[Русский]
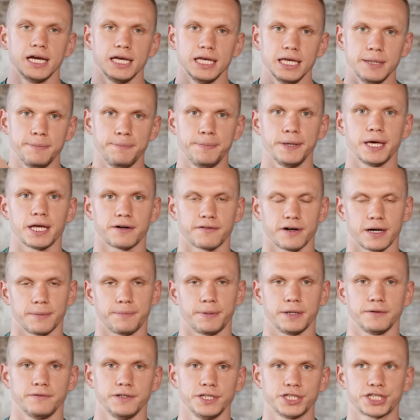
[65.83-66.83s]
И первая
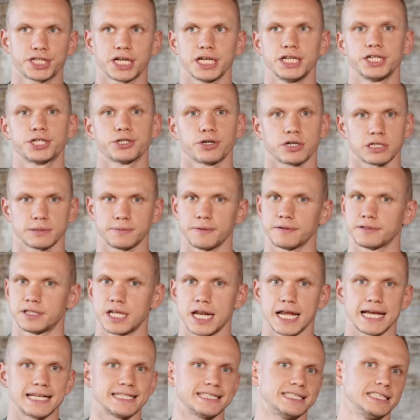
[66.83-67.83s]
привычка, еще раз
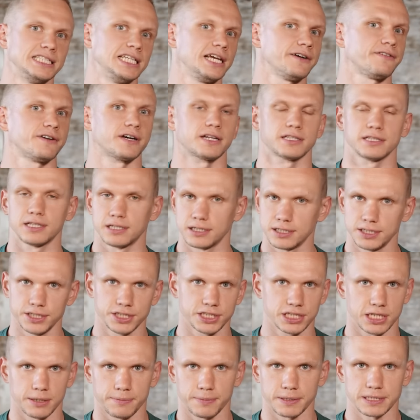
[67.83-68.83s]
повторяюсь, не в
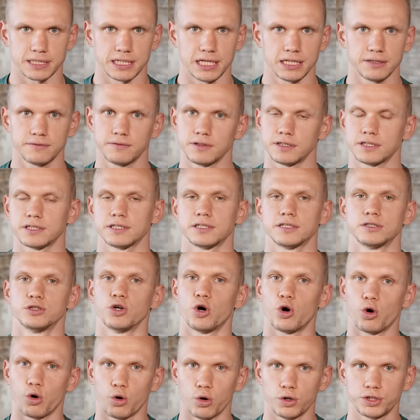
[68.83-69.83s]
хронологической последовательности,
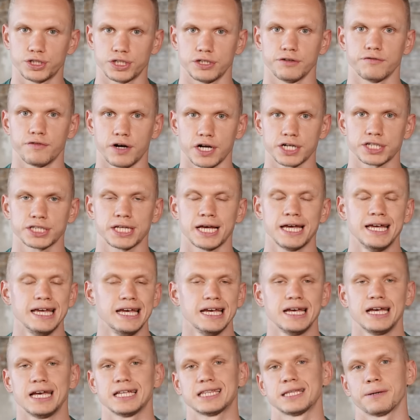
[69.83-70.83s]
но очень важно,
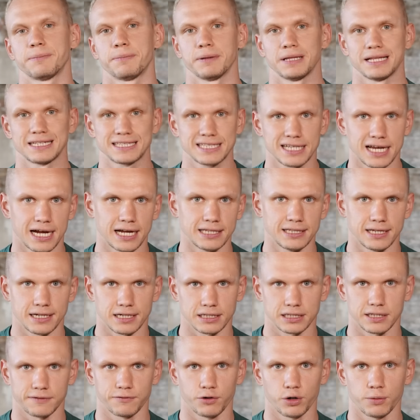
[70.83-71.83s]
это полоскание
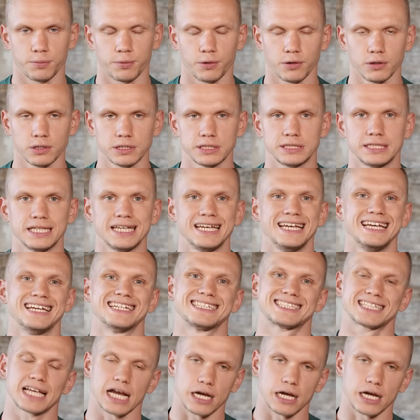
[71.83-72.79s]
ротовой полости с